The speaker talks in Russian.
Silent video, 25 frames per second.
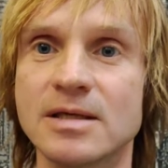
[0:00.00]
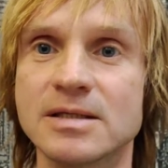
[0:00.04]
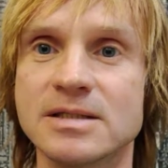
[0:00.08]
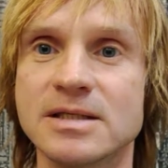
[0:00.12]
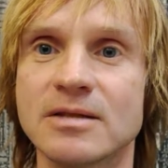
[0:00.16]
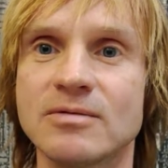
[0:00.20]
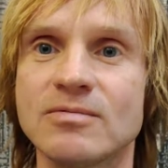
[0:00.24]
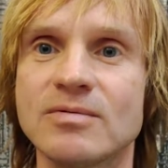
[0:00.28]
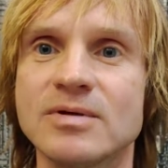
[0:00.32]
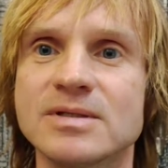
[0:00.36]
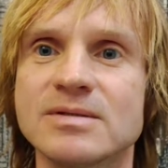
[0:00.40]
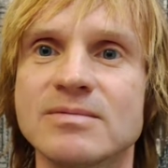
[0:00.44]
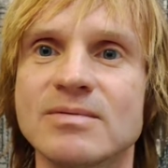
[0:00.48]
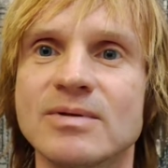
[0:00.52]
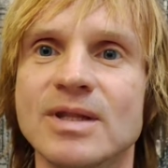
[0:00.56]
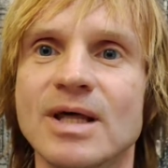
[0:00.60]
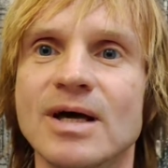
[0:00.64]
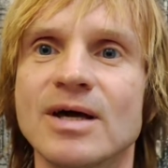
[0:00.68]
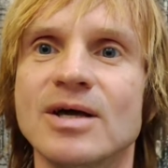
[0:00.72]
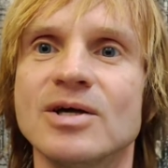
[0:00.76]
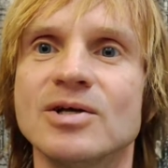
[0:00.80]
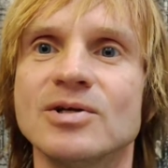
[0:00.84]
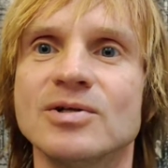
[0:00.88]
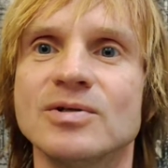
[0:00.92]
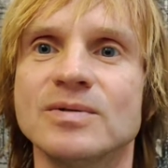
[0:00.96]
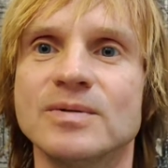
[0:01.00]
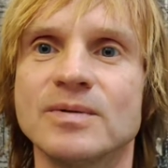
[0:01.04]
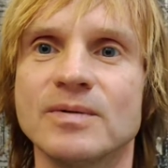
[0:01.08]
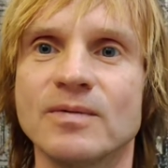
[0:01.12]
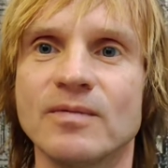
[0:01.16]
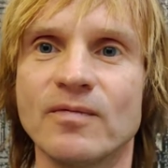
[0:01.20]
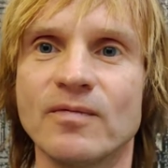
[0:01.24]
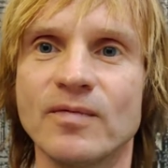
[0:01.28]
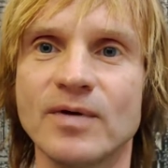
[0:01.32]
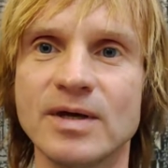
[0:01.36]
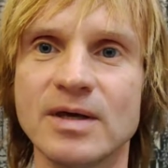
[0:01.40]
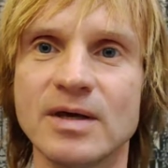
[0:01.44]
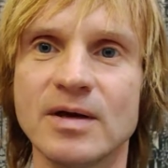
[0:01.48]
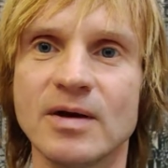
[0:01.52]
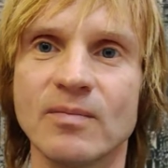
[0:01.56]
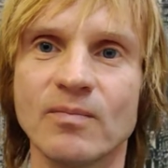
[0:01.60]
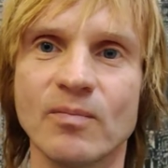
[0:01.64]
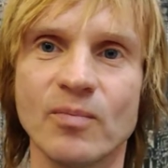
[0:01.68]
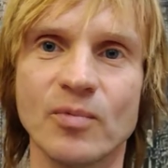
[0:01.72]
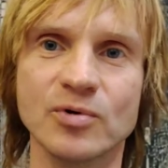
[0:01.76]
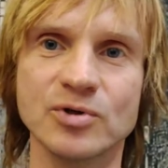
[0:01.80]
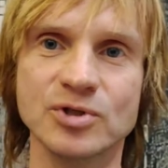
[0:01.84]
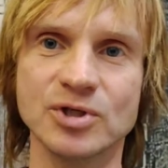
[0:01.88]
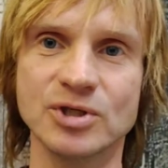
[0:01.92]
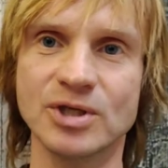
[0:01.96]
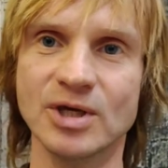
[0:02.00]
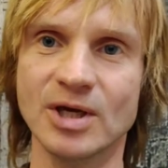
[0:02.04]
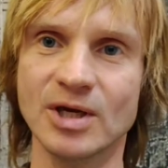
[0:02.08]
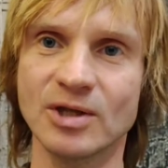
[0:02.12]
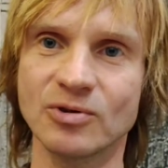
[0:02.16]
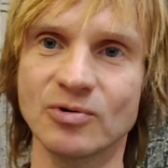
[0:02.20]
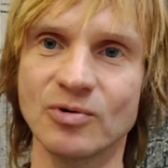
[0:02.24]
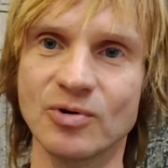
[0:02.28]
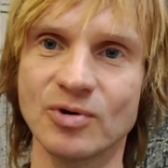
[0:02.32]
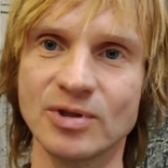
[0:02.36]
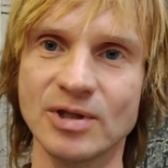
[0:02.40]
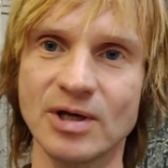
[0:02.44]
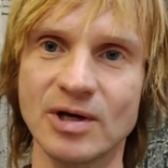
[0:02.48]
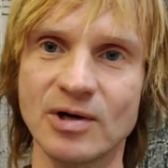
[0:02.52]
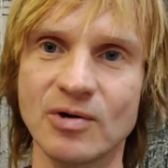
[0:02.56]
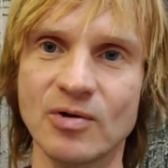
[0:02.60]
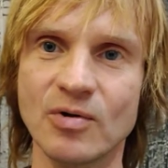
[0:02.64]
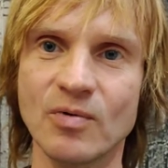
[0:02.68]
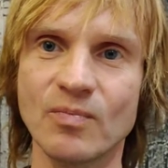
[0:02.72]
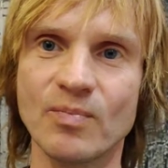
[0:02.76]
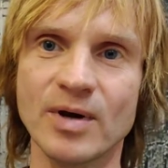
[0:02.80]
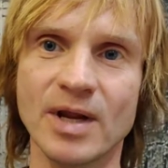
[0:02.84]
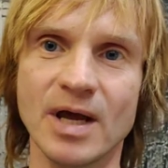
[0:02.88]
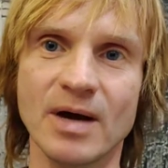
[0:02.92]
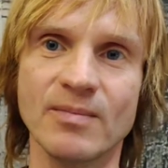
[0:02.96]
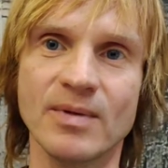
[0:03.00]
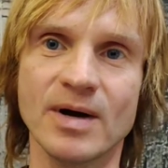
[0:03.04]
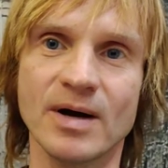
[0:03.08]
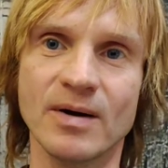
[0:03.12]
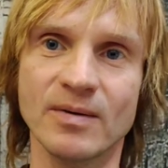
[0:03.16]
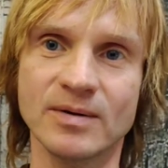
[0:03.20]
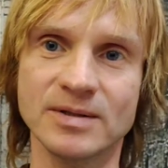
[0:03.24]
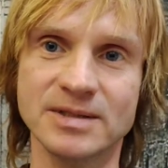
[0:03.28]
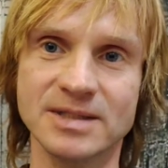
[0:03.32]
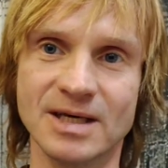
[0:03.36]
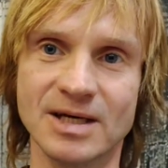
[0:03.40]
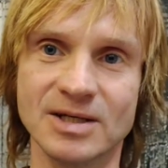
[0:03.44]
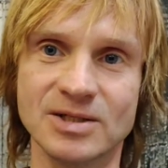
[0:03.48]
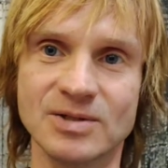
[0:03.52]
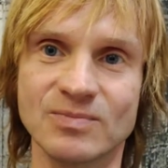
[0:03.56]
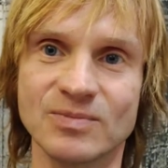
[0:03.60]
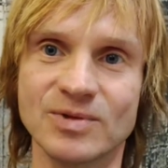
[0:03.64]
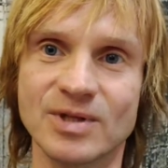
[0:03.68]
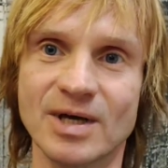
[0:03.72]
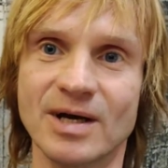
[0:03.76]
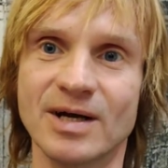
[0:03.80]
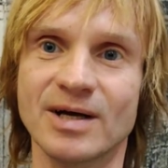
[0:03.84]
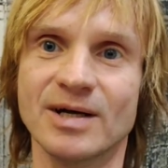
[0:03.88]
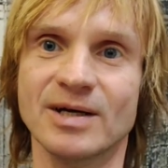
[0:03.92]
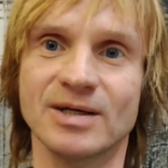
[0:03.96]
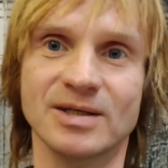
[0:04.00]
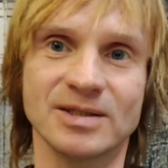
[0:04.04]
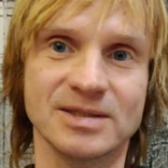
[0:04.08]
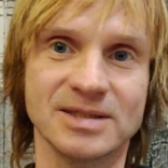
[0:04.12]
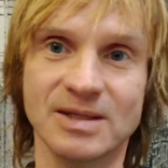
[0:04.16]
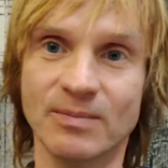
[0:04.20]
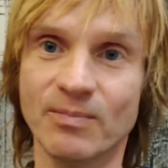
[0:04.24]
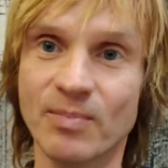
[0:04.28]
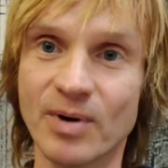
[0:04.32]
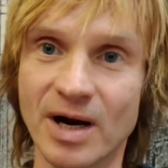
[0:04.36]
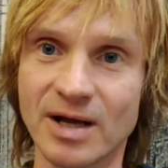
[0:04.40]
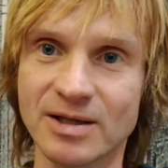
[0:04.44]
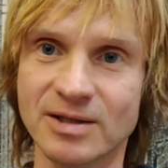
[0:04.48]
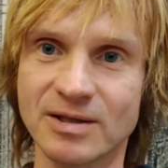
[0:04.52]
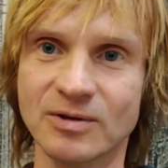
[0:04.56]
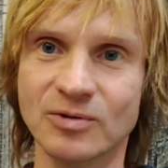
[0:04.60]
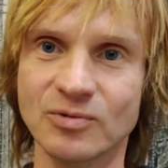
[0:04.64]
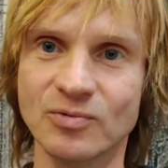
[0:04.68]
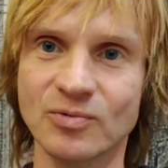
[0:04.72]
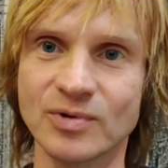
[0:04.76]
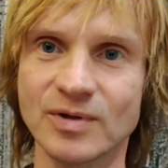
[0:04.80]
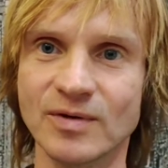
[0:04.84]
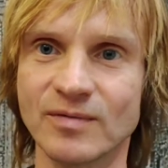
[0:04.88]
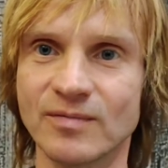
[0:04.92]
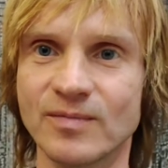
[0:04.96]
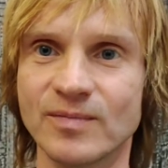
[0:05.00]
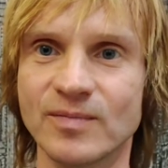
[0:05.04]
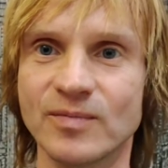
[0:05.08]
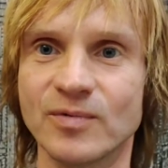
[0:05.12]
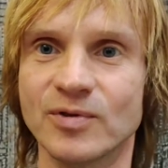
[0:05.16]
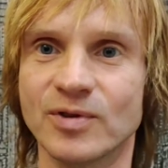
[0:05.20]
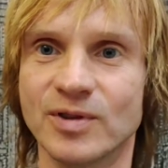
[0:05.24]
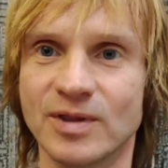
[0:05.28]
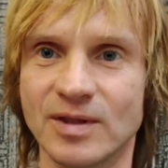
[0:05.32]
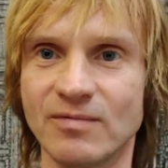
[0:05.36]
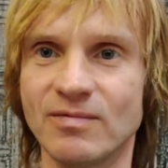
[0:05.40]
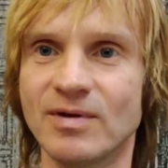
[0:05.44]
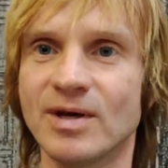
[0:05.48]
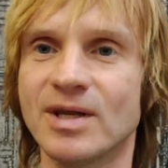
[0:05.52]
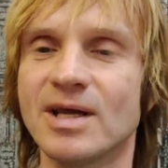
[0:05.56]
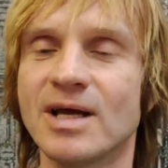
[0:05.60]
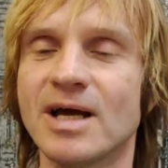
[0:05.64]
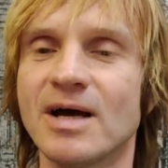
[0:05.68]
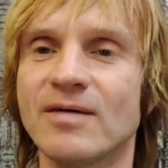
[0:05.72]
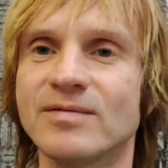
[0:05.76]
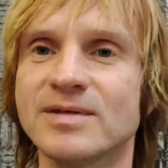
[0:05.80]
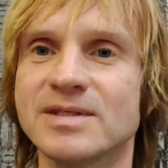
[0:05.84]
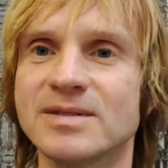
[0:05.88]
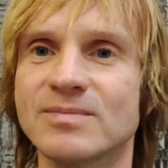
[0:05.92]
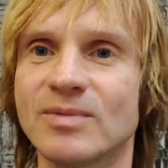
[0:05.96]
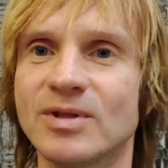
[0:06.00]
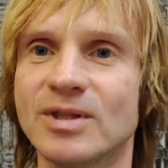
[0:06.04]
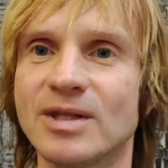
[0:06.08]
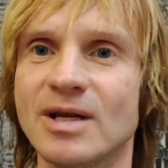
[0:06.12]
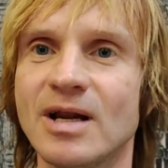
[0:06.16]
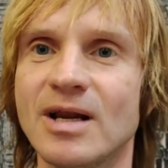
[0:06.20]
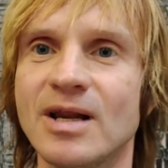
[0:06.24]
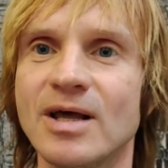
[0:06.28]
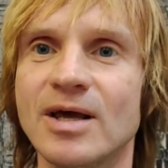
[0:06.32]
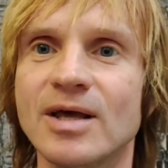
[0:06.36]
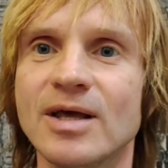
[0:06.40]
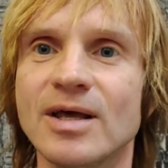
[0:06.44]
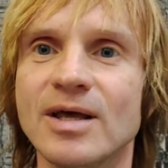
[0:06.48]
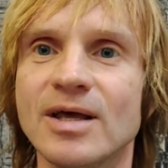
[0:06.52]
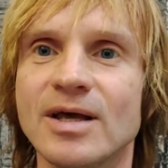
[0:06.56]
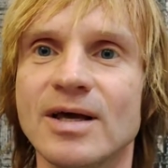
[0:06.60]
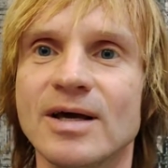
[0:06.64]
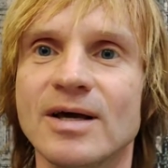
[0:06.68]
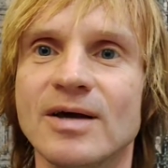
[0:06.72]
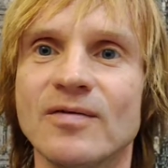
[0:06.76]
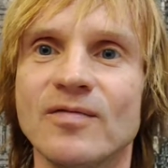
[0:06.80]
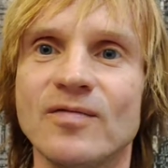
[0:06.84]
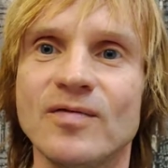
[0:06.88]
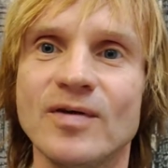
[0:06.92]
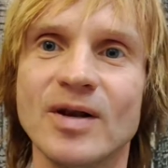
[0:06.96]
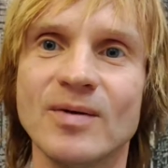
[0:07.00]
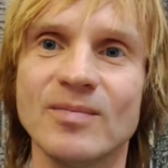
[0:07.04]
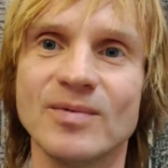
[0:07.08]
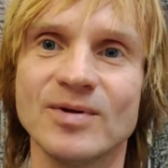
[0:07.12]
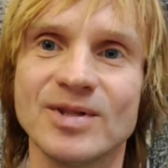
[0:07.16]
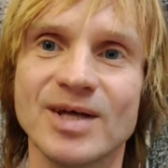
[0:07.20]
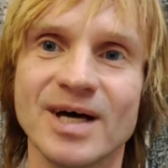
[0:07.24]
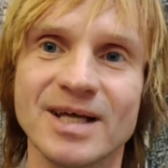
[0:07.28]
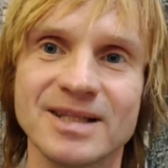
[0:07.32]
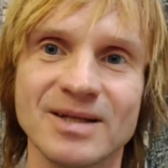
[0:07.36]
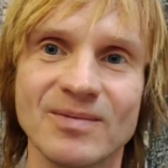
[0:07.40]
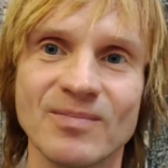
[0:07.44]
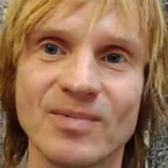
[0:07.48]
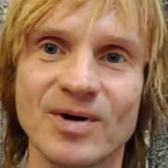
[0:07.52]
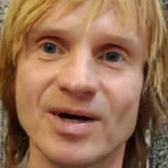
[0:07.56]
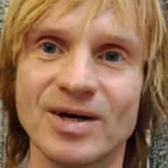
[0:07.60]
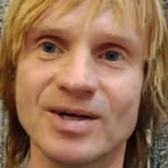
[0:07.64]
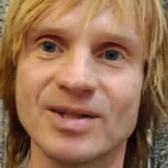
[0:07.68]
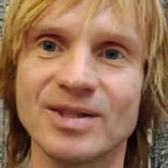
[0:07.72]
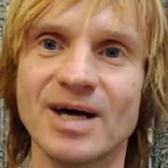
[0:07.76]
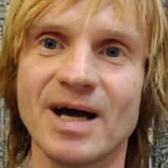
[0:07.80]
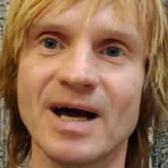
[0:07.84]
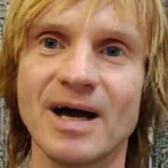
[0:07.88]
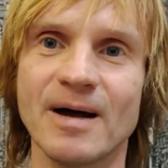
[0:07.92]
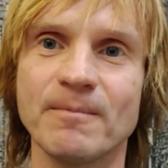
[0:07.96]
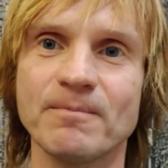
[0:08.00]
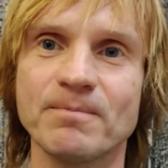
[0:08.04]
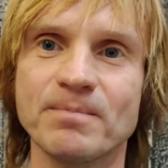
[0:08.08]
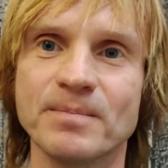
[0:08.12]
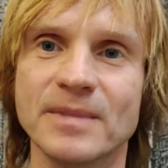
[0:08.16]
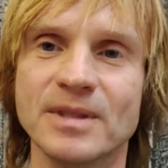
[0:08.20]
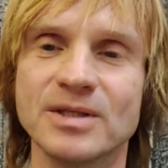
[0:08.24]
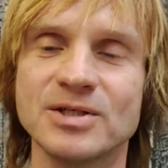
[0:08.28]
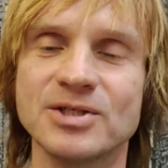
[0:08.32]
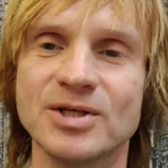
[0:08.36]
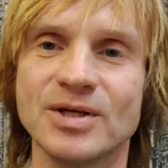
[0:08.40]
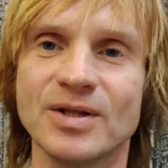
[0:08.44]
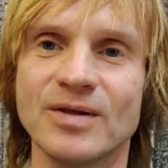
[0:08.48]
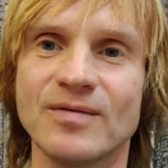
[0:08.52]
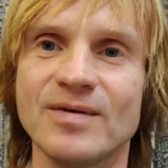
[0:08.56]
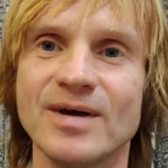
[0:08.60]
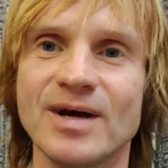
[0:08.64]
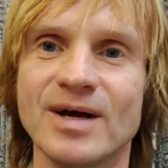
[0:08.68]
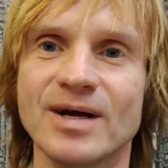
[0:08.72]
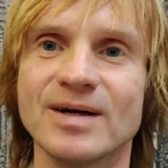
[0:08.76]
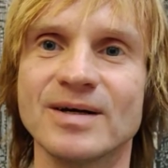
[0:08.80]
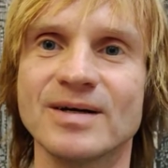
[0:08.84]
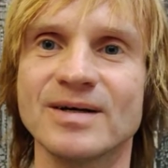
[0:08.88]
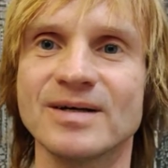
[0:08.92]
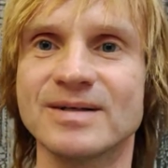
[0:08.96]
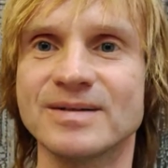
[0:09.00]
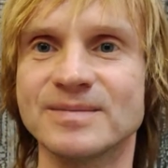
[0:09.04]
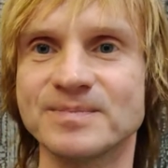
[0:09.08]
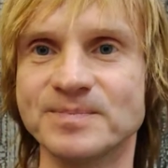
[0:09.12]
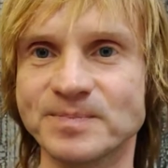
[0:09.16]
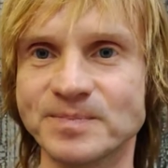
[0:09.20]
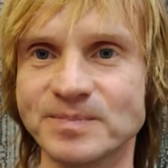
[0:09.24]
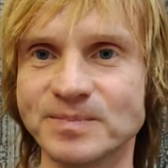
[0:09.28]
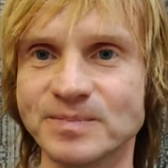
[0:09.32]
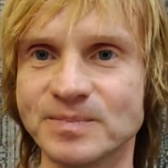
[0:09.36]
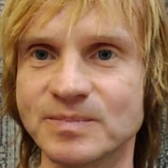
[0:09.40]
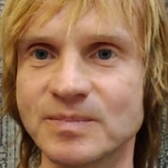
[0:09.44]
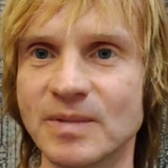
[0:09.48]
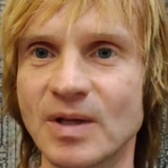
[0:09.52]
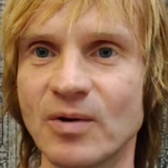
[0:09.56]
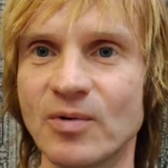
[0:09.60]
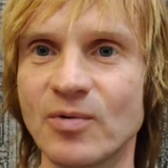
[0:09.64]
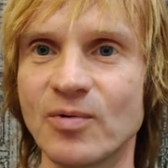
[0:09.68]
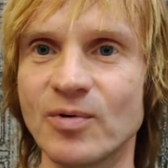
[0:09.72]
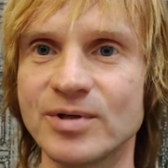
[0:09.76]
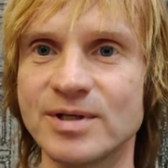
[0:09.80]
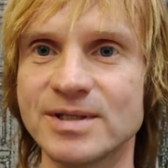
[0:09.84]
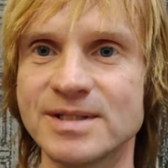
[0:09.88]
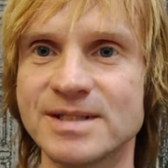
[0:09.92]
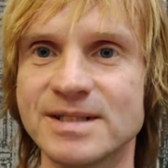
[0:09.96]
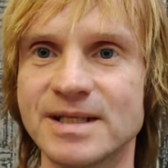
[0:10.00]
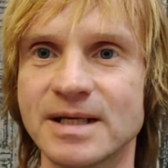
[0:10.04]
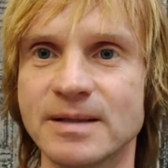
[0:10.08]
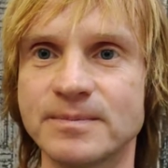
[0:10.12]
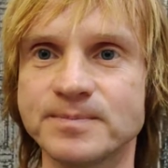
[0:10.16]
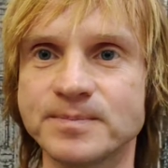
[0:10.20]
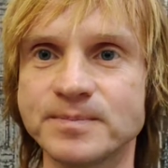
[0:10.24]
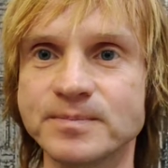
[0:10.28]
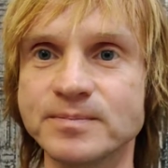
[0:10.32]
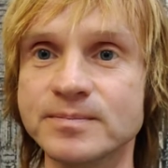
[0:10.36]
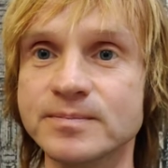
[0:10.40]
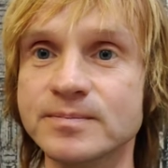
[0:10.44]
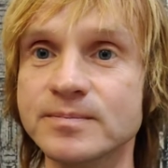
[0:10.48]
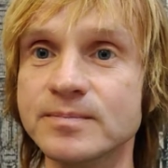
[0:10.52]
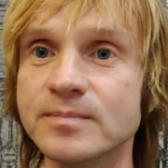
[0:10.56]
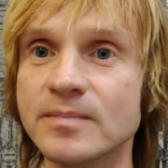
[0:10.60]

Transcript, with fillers: И, соответственно, вы можете эту энергию прямо, скажем так, забрать оттуда. Вот наверняка вы смотрели фильмы, да, там, когда человек находится